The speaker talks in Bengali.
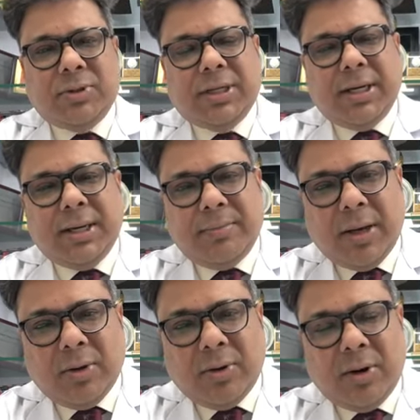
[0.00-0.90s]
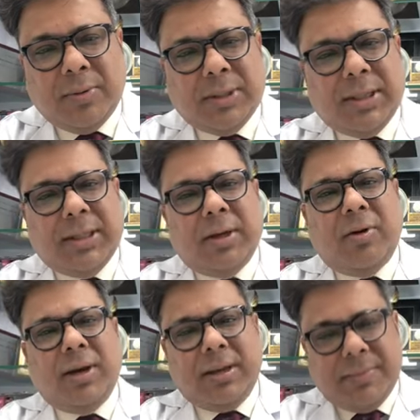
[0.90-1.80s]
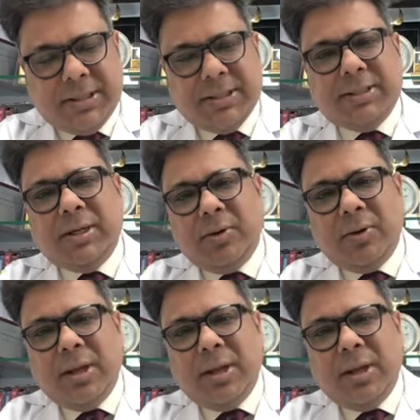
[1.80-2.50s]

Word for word: সেটির মারণ ক্ষমতার থেকে অনেক বেশি ছিল